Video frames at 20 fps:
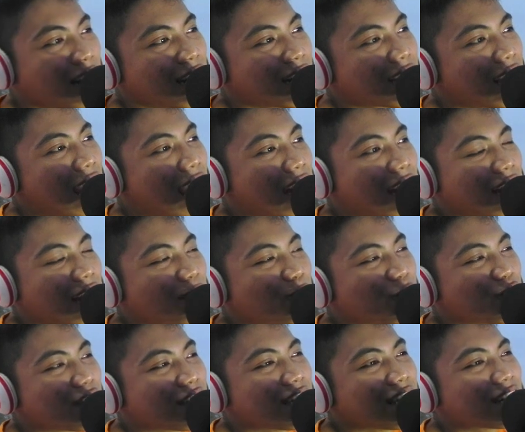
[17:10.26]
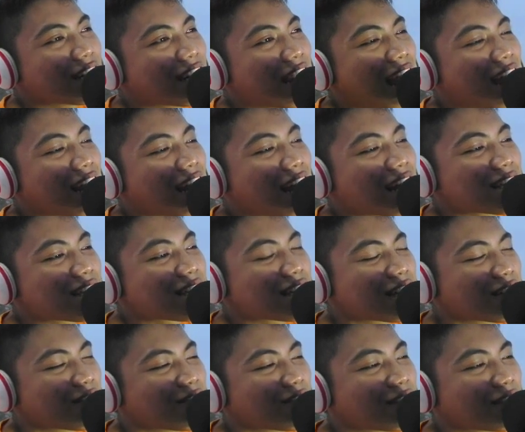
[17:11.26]
Kalian gak akan mungkin langkah
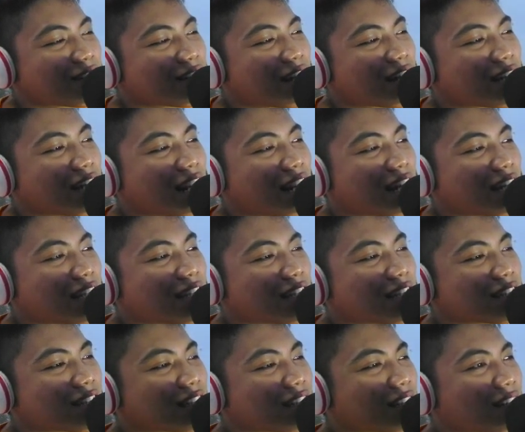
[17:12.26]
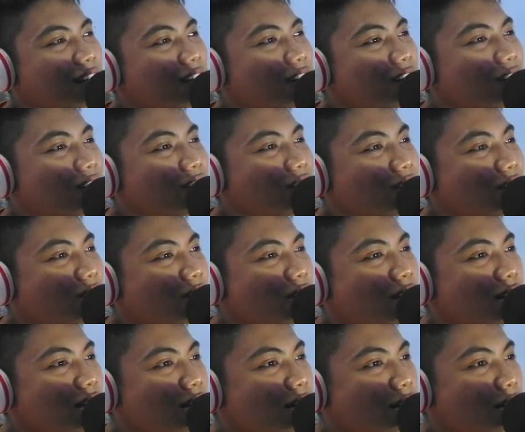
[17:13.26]
langkah lagi.
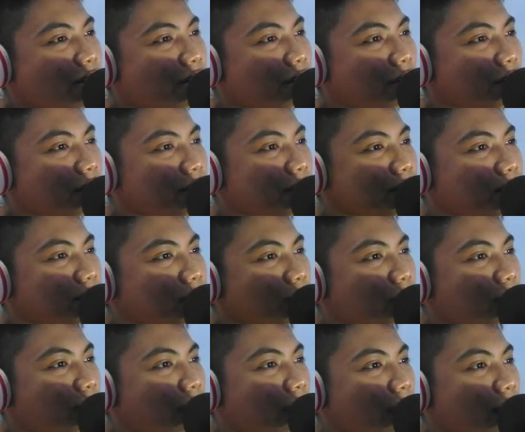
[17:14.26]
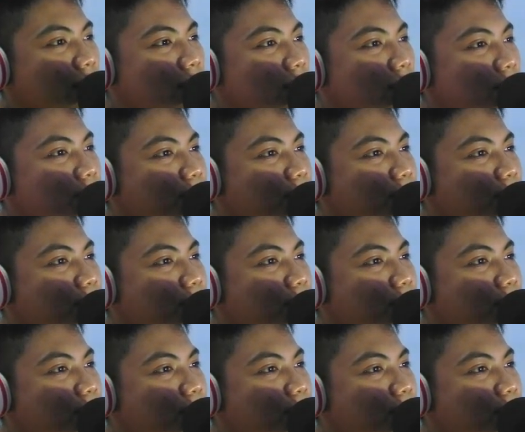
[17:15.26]
Huh? What the hell?